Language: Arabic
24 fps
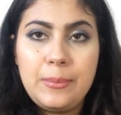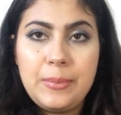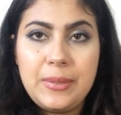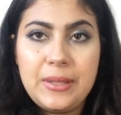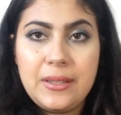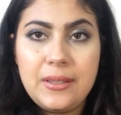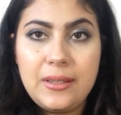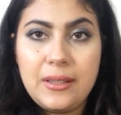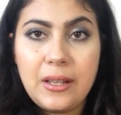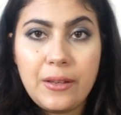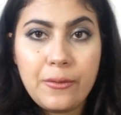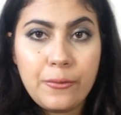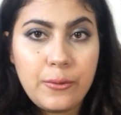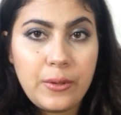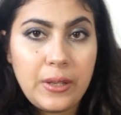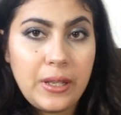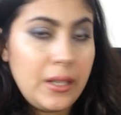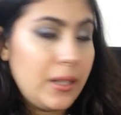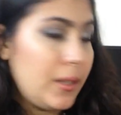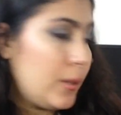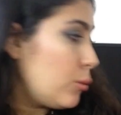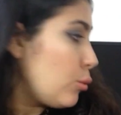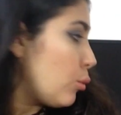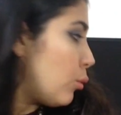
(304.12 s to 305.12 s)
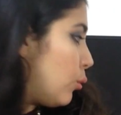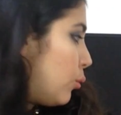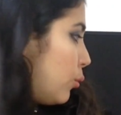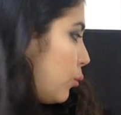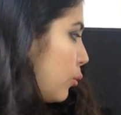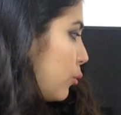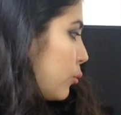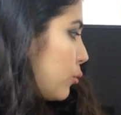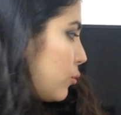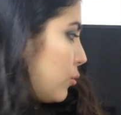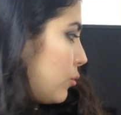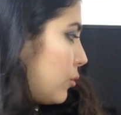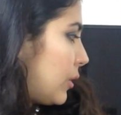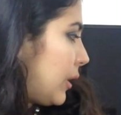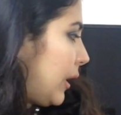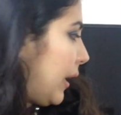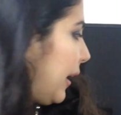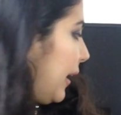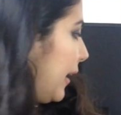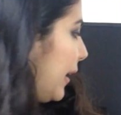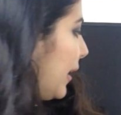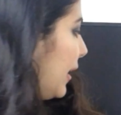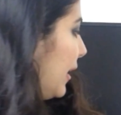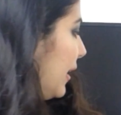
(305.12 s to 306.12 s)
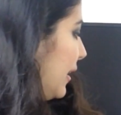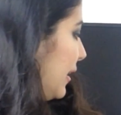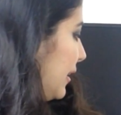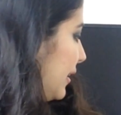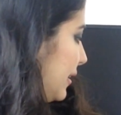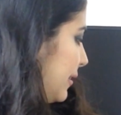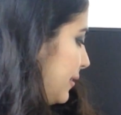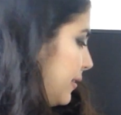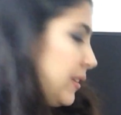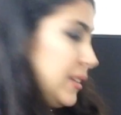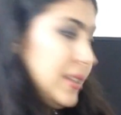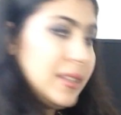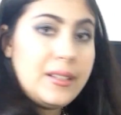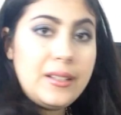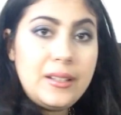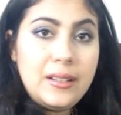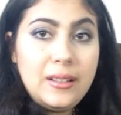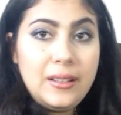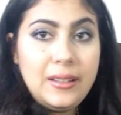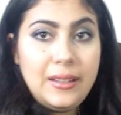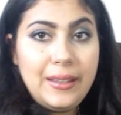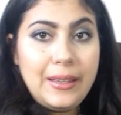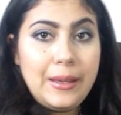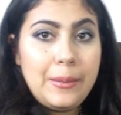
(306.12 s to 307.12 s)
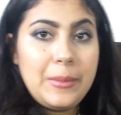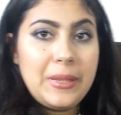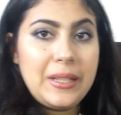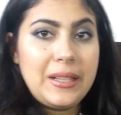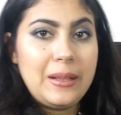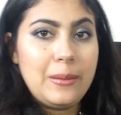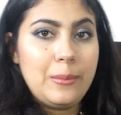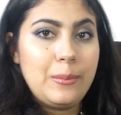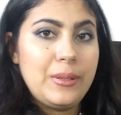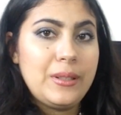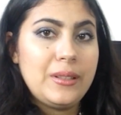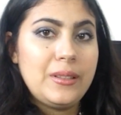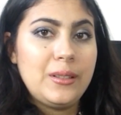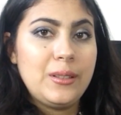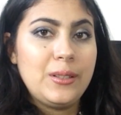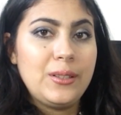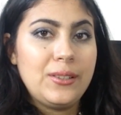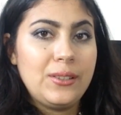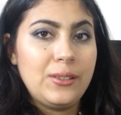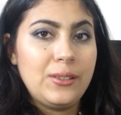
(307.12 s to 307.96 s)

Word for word: بزاف الي ترو سكري نيت ليا ما البرد